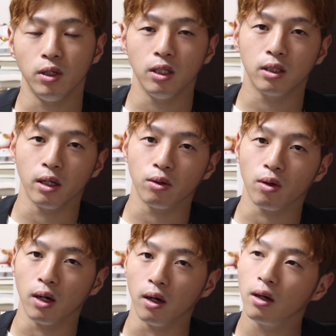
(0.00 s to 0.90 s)
みに行ったりと
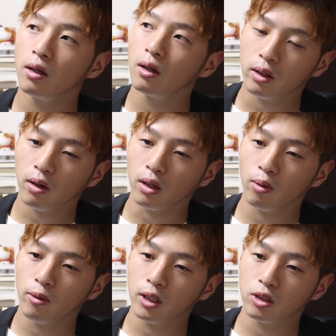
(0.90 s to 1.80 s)
かあとは
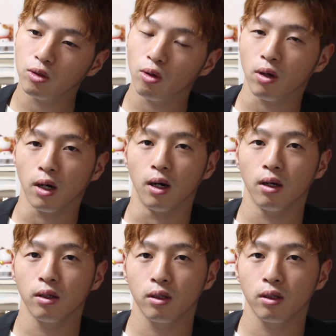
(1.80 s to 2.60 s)
友達とどっか